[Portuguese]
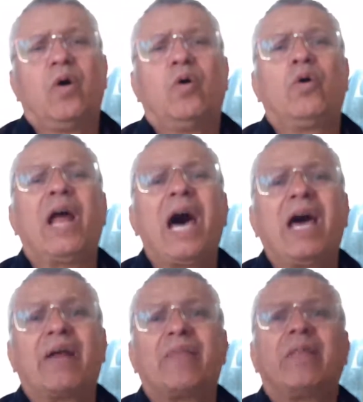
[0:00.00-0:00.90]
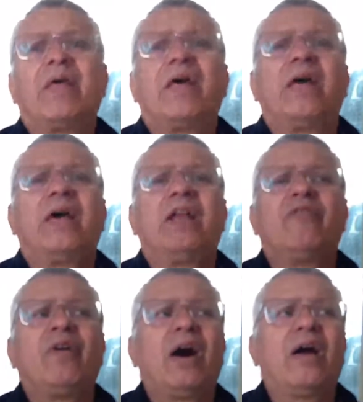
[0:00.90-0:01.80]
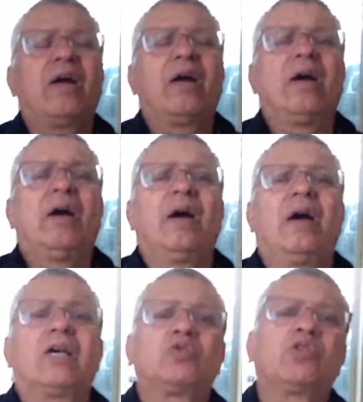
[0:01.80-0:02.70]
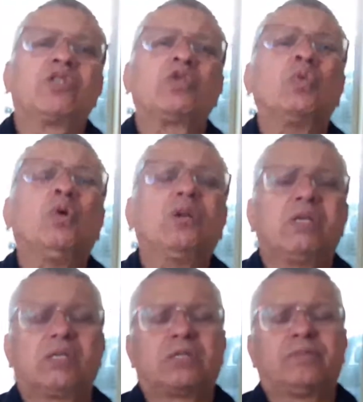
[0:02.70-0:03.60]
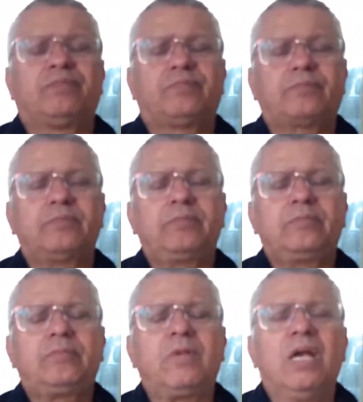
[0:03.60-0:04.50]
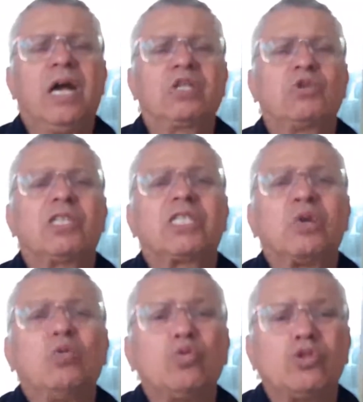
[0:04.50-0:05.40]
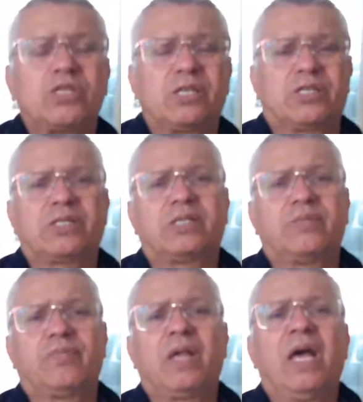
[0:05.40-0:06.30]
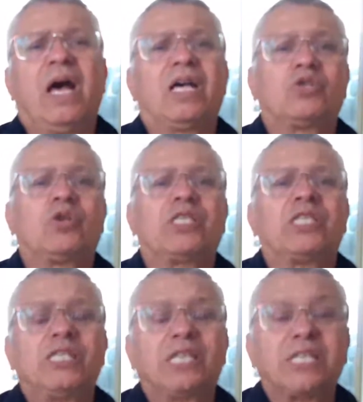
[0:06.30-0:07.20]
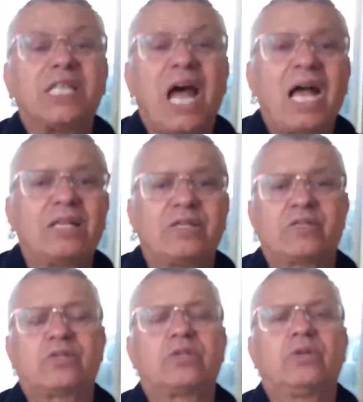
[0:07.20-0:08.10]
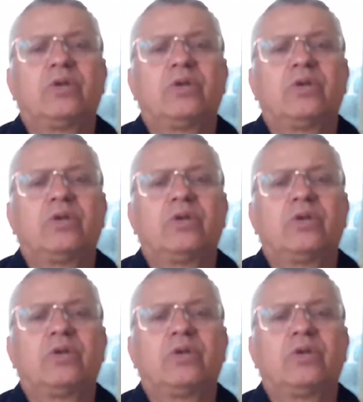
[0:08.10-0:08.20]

Orar é levar as nossas dores, as nossas angústias, as nossas necessidades,